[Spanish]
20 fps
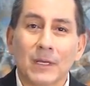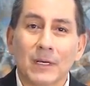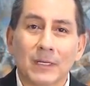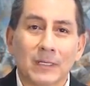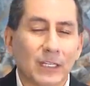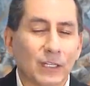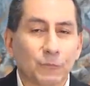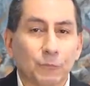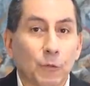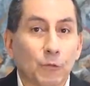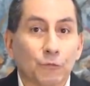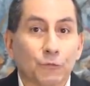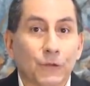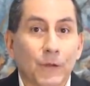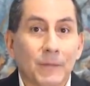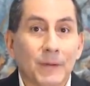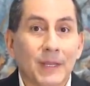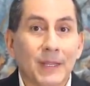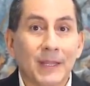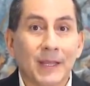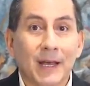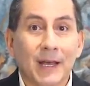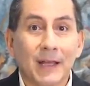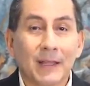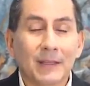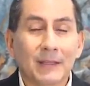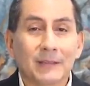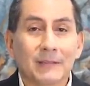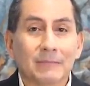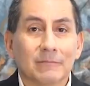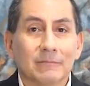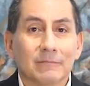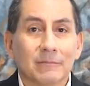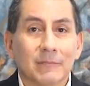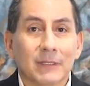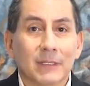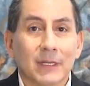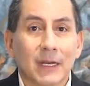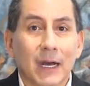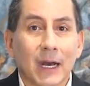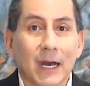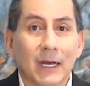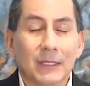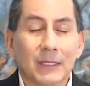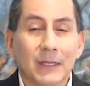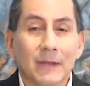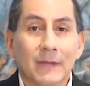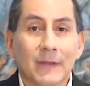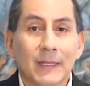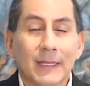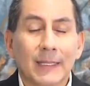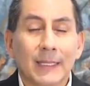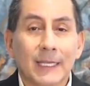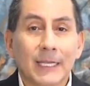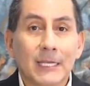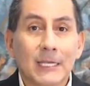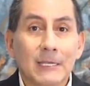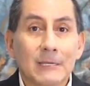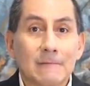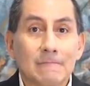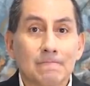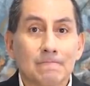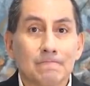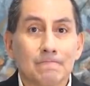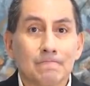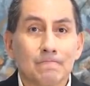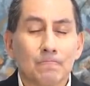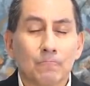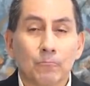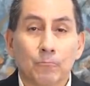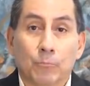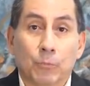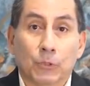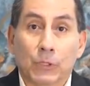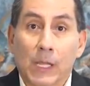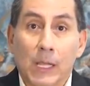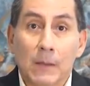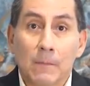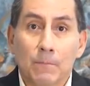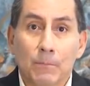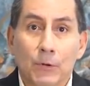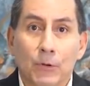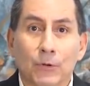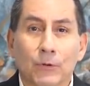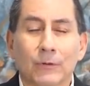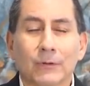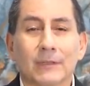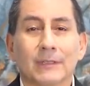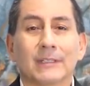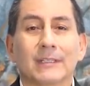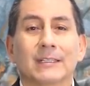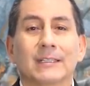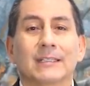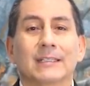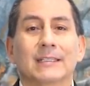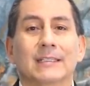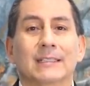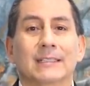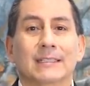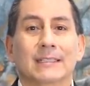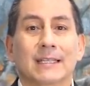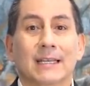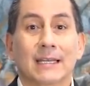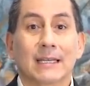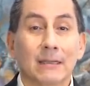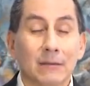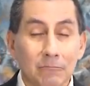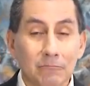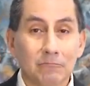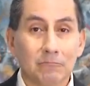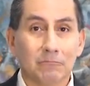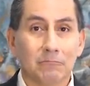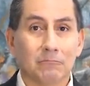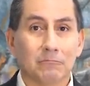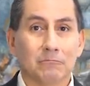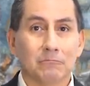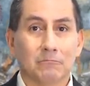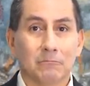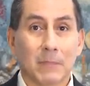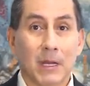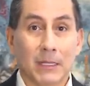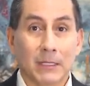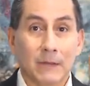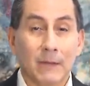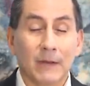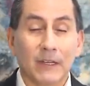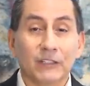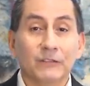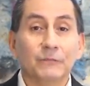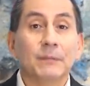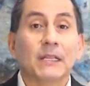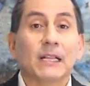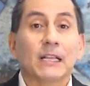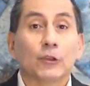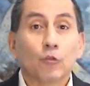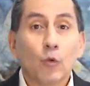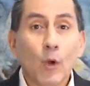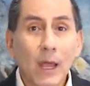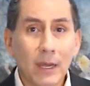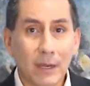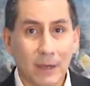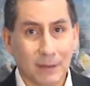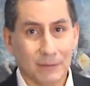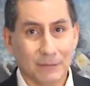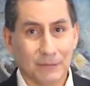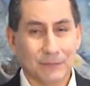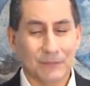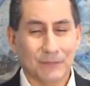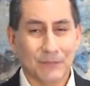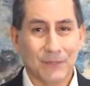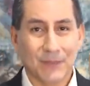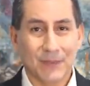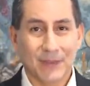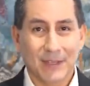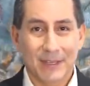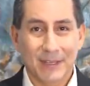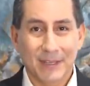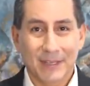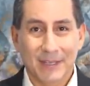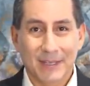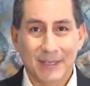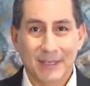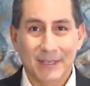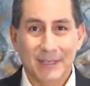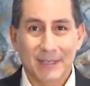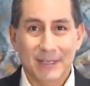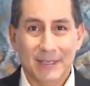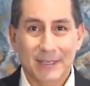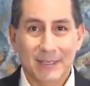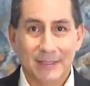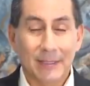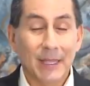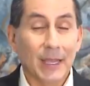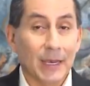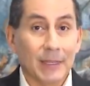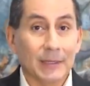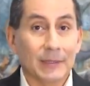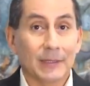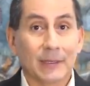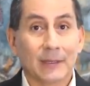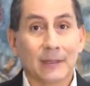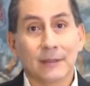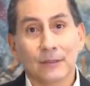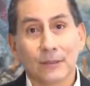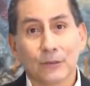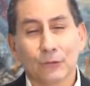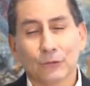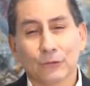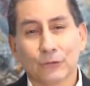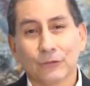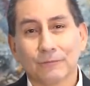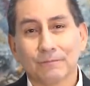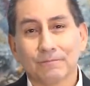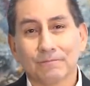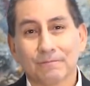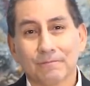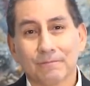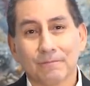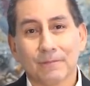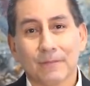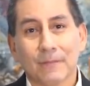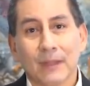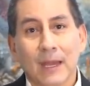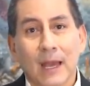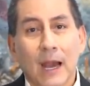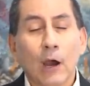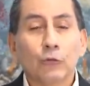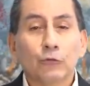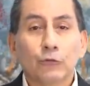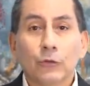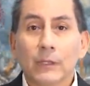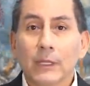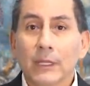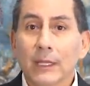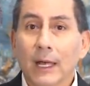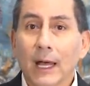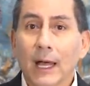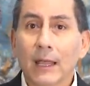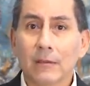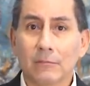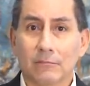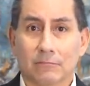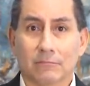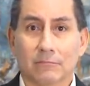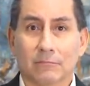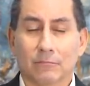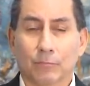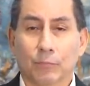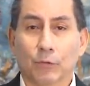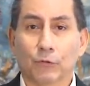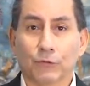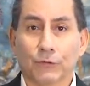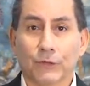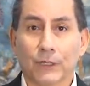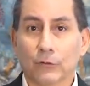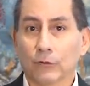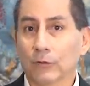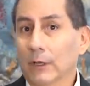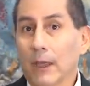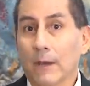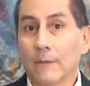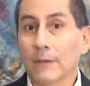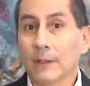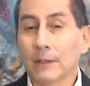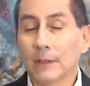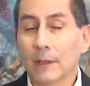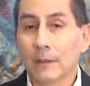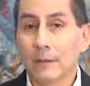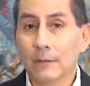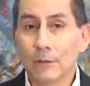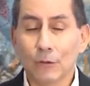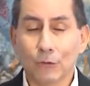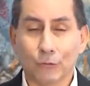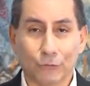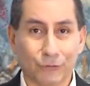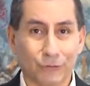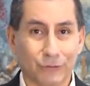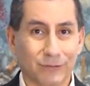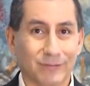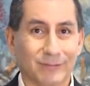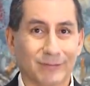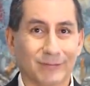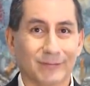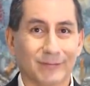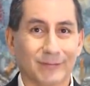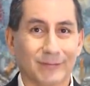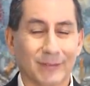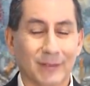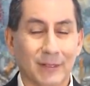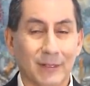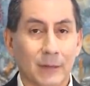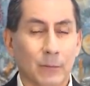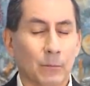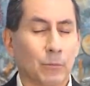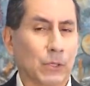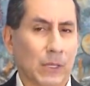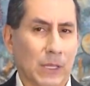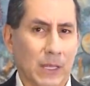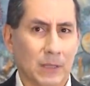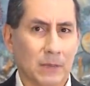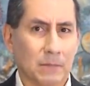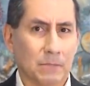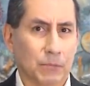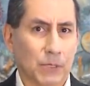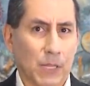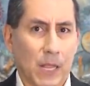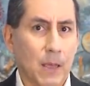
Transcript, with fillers: responsabilidad a nivel de, por ejemplo, de a nivel espiritual delante de Dios. Autoridad, por cierto, que viene de Dios. Por,